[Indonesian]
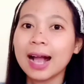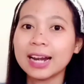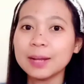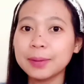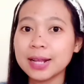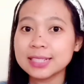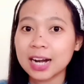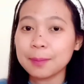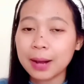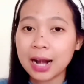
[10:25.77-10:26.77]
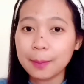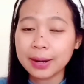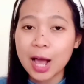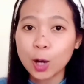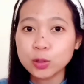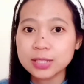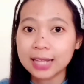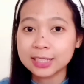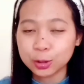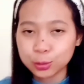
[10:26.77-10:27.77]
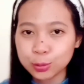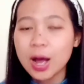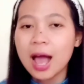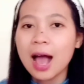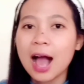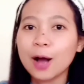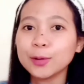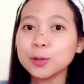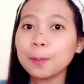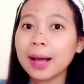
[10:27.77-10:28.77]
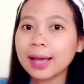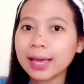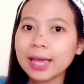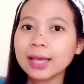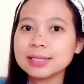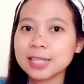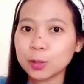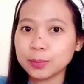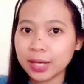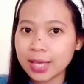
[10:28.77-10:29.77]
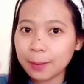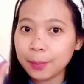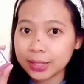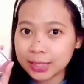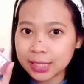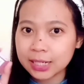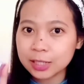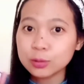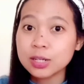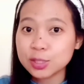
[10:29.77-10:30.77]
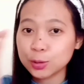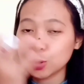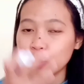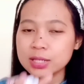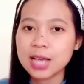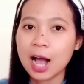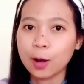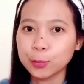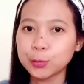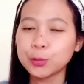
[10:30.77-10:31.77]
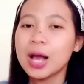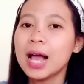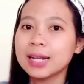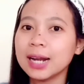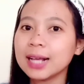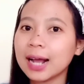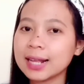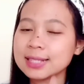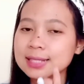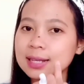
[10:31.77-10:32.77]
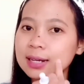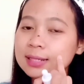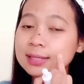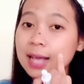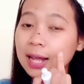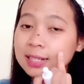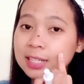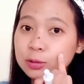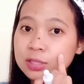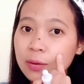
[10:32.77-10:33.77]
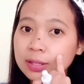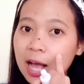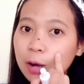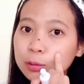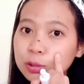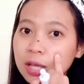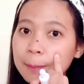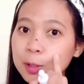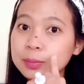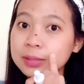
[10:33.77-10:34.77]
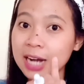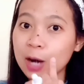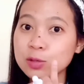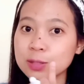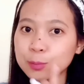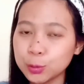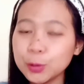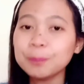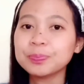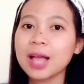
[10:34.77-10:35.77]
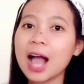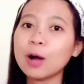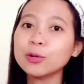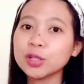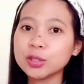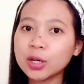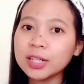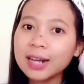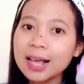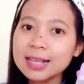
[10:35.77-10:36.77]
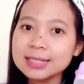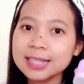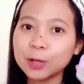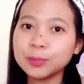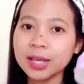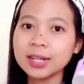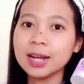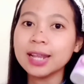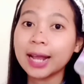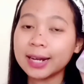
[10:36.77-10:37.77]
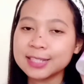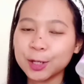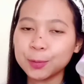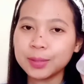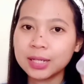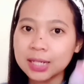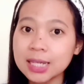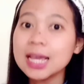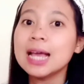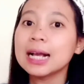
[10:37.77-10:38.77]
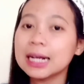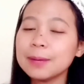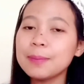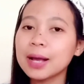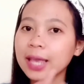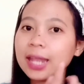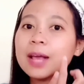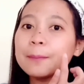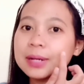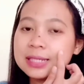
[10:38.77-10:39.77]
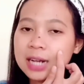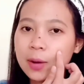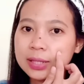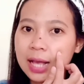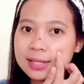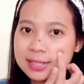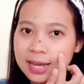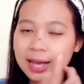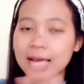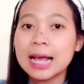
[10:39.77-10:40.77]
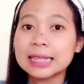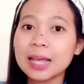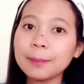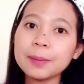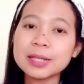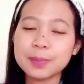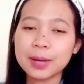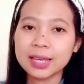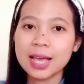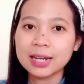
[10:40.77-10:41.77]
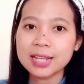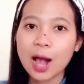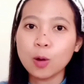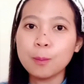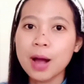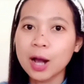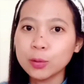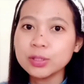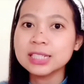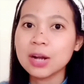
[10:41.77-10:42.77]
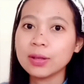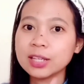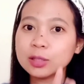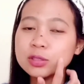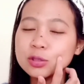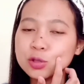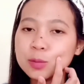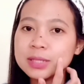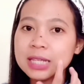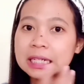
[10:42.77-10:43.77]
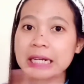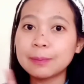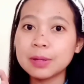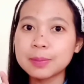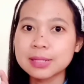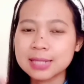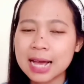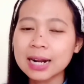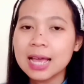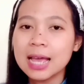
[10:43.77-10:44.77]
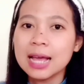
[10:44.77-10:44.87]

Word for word: karena berdasarkan pengalaman aku saat itu aku tuh pakai serumnya yang Bradley ini tuh ke seluruh wajah aku dan karena uh, ada satu jerawat aku tuh yang belum terlalu sembuh aku totalin lah serumnya yang dari acne serum ini ke bagian yang berjerawat aja tapi pas pagi harinya aku bangun jerawatnya tuh justru menjadi lebih besar